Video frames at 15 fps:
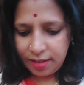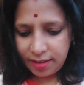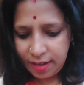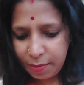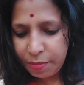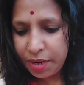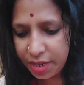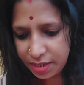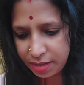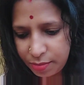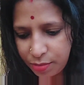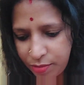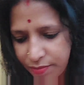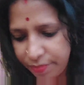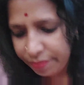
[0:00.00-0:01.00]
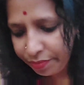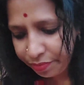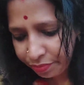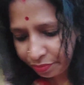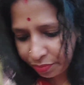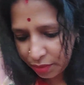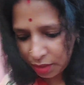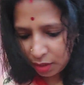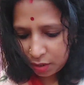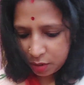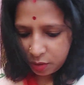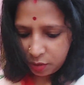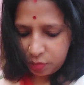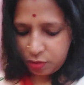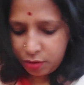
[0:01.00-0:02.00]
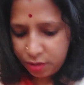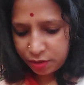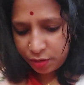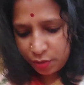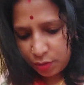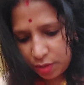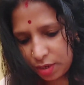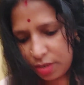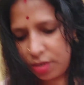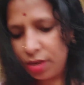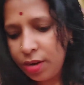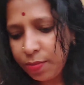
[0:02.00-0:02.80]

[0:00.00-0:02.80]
সামনেই যাব ওই জন্য সোয়েটারটা